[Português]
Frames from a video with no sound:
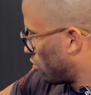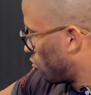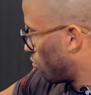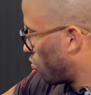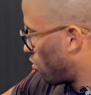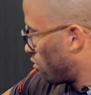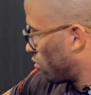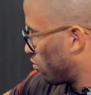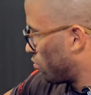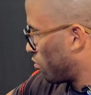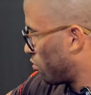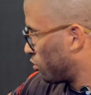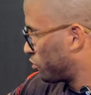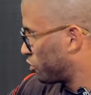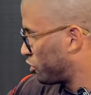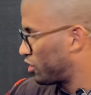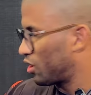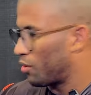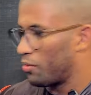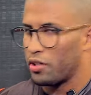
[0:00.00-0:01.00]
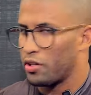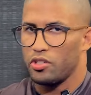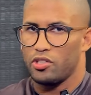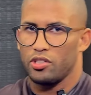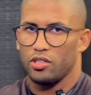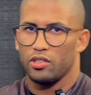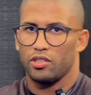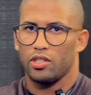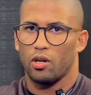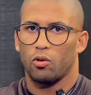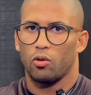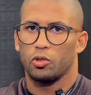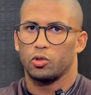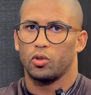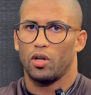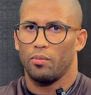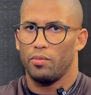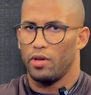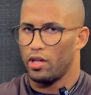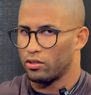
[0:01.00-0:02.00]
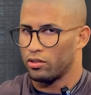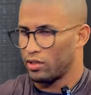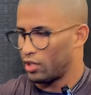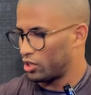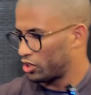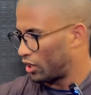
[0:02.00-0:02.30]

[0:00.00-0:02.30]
bom, um bom sistema aqui de, de acolchoamento nas